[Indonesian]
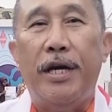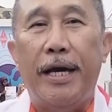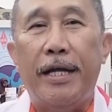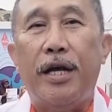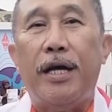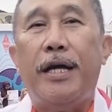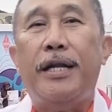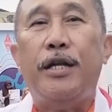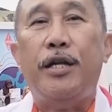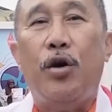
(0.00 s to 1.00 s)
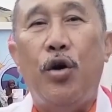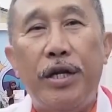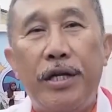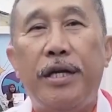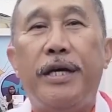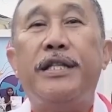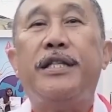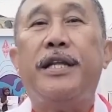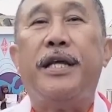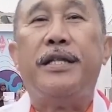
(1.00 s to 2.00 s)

air ada on the internet